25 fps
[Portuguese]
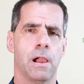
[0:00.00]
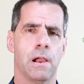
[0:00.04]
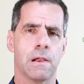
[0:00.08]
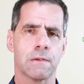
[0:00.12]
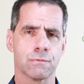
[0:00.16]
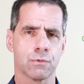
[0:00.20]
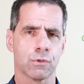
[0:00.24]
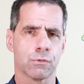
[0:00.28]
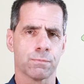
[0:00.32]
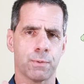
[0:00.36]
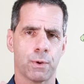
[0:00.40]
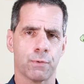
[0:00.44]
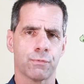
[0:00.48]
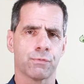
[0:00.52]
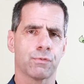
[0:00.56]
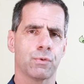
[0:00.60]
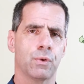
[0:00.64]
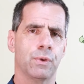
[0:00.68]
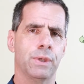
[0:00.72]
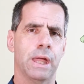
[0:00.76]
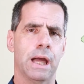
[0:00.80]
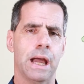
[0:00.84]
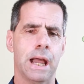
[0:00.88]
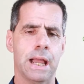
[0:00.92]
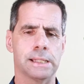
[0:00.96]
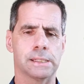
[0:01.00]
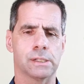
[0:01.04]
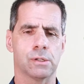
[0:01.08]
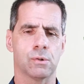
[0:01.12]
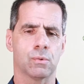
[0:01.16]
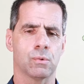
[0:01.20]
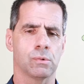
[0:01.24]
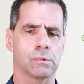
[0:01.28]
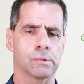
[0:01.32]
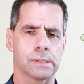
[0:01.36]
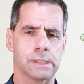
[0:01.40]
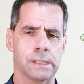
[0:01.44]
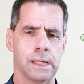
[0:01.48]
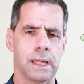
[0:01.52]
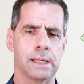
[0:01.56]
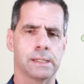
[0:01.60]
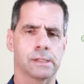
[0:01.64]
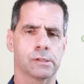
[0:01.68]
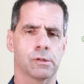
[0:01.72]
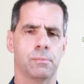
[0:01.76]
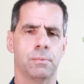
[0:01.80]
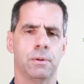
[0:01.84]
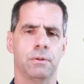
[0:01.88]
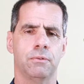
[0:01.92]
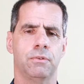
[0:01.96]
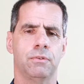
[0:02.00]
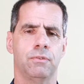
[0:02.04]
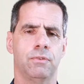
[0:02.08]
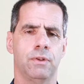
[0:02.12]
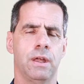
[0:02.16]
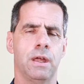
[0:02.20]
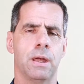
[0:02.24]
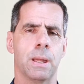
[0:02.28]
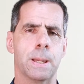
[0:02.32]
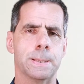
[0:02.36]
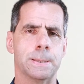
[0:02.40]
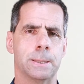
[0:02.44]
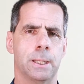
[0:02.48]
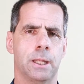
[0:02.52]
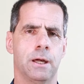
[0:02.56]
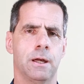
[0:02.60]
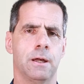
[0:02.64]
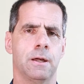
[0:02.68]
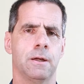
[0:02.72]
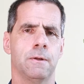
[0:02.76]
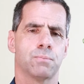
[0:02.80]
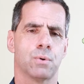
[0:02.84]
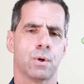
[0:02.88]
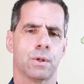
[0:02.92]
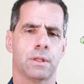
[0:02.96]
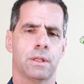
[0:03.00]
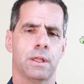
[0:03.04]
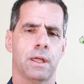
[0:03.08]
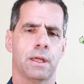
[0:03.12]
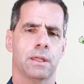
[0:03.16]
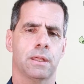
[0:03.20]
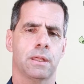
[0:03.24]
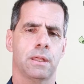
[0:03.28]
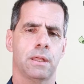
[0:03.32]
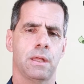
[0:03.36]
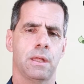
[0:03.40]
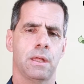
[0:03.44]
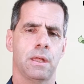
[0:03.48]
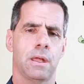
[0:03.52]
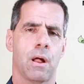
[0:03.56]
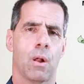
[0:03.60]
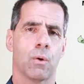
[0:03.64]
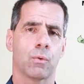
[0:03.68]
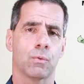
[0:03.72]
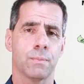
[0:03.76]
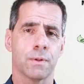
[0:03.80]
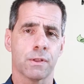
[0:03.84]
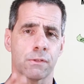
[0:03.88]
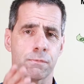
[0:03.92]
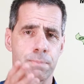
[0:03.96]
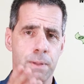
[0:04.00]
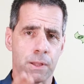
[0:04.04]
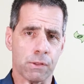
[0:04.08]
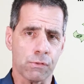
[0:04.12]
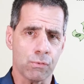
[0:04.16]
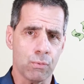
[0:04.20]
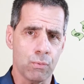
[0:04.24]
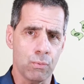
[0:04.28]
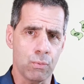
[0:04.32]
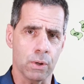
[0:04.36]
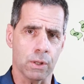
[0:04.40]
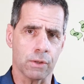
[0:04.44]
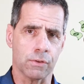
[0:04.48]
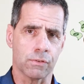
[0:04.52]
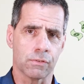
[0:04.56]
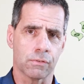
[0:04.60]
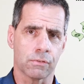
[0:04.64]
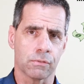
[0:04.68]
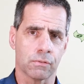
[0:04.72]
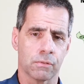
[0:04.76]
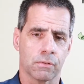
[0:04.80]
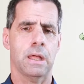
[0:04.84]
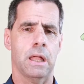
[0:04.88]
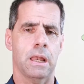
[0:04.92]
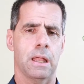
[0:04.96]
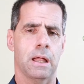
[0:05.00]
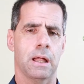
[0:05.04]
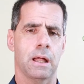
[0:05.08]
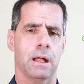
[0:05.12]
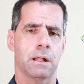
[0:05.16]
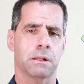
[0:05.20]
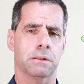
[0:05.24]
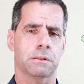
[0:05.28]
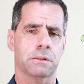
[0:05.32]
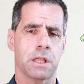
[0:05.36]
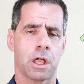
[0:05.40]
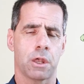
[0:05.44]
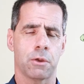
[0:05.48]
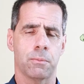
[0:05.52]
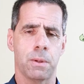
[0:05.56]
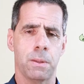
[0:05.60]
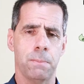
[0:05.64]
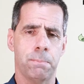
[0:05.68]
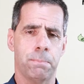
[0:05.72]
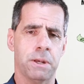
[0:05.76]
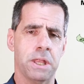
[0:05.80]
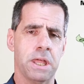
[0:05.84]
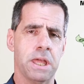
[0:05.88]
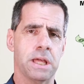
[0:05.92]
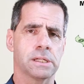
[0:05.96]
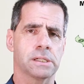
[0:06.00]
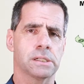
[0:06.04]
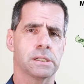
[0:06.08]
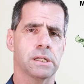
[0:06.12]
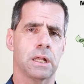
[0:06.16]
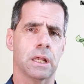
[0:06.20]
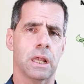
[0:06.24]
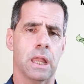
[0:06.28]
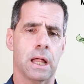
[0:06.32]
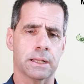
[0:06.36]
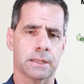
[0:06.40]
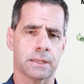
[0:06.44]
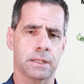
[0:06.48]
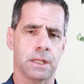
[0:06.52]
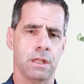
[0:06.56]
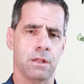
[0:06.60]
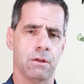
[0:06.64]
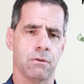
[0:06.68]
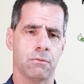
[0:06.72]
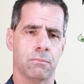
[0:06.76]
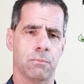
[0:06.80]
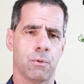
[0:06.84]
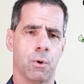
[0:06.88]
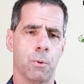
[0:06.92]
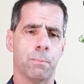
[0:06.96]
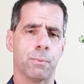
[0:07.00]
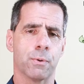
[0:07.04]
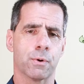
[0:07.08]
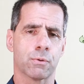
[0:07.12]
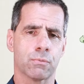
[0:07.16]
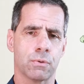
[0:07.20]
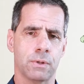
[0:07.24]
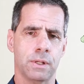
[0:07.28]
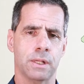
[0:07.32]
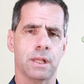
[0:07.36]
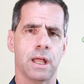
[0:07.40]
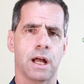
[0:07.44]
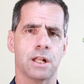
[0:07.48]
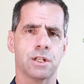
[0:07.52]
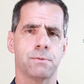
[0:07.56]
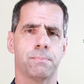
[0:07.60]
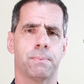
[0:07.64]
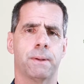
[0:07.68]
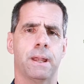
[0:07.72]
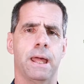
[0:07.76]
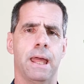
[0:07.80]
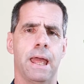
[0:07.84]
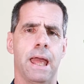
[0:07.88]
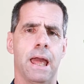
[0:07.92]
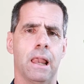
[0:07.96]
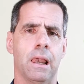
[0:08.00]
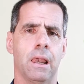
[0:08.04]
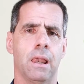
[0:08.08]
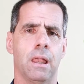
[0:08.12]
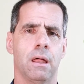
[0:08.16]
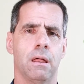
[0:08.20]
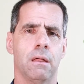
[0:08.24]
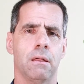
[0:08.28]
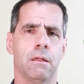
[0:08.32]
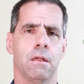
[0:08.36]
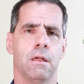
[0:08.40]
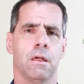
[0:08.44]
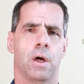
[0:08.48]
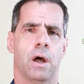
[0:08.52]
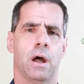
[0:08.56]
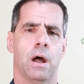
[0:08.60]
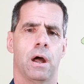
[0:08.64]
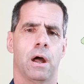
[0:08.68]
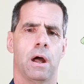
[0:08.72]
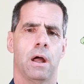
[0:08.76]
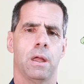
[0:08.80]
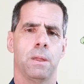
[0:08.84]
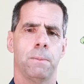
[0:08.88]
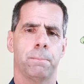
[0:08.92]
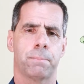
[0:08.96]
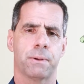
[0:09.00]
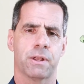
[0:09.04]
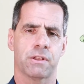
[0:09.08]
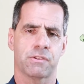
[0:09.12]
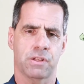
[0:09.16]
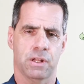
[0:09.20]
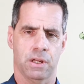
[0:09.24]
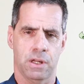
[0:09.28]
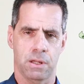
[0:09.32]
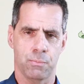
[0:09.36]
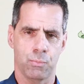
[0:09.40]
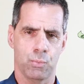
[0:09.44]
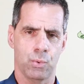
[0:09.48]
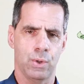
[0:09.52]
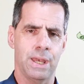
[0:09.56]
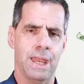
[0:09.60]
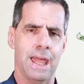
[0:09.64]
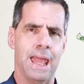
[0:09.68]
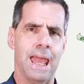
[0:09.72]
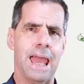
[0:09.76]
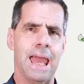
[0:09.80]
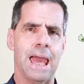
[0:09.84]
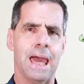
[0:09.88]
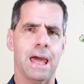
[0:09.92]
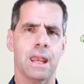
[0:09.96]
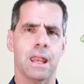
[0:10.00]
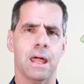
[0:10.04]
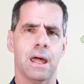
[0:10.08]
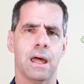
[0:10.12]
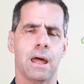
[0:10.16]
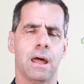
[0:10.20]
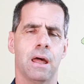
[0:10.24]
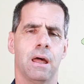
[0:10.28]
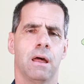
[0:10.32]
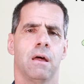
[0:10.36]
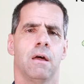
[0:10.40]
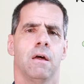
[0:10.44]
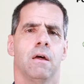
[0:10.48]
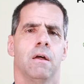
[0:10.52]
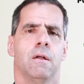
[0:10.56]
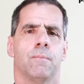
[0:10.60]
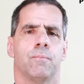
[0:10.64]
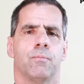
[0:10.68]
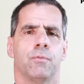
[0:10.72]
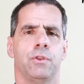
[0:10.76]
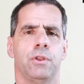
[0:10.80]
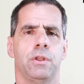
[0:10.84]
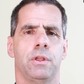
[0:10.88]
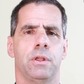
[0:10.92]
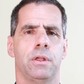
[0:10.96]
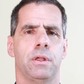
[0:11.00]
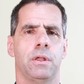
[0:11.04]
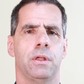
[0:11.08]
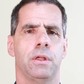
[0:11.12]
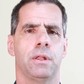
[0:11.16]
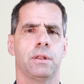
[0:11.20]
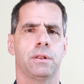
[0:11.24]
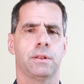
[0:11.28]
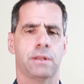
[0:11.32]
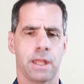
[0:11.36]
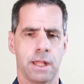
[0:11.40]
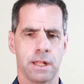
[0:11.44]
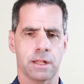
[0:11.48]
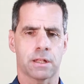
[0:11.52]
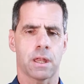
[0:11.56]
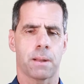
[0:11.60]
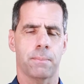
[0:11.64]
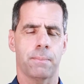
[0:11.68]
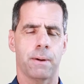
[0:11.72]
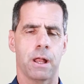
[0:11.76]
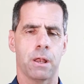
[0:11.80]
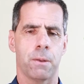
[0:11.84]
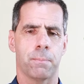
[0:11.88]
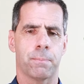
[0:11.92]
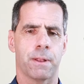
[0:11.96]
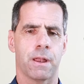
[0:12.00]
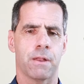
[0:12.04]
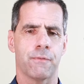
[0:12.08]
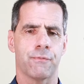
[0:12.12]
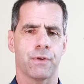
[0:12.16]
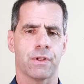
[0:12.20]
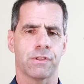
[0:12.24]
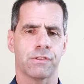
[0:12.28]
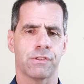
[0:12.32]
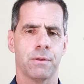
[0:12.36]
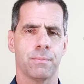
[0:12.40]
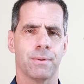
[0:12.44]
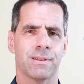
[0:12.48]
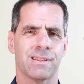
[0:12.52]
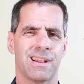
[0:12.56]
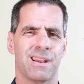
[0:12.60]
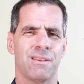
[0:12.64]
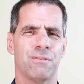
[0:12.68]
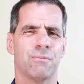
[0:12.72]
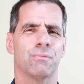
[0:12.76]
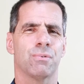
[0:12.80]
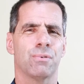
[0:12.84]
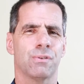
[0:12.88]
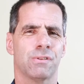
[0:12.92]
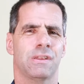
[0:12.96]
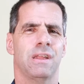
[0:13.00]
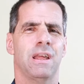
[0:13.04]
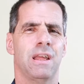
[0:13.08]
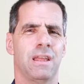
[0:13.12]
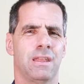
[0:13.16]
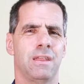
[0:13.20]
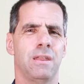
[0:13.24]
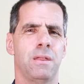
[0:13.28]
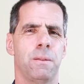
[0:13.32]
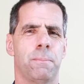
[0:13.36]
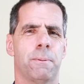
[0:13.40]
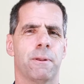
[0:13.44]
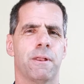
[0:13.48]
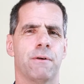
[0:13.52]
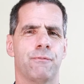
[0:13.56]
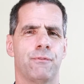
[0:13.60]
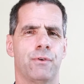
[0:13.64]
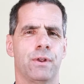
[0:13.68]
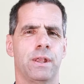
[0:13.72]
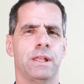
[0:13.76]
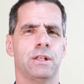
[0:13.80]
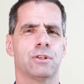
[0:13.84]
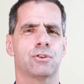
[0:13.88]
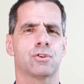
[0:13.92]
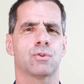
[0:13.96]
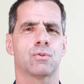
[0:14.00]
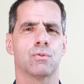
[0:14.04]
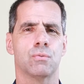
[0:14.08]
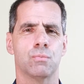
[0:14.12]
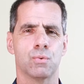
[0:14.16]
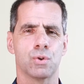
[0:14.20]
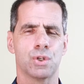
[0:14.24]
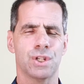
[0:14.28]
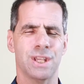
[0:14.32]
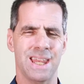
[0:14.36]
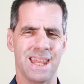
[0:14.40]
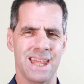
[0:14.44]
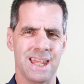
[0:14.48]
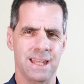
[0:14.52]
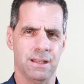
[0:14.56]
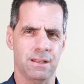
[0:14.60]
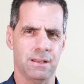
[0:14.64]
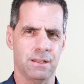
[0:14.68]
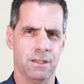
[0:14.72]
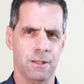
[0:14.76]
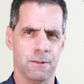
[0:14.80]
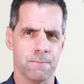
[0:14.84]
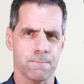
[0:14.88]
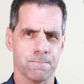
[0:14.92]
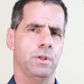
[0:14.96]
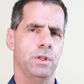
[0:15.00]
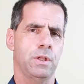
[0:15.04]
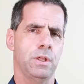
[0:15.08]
Alguns profissionais não conseguem sobreviver, né? Por que, que algumas pessoas que ela está numa empresa, lá tem uma oportunidade para ela, a empresa remunera, e tem trabalho para ela fazer, mas ela não consegue ir para frente como gerente.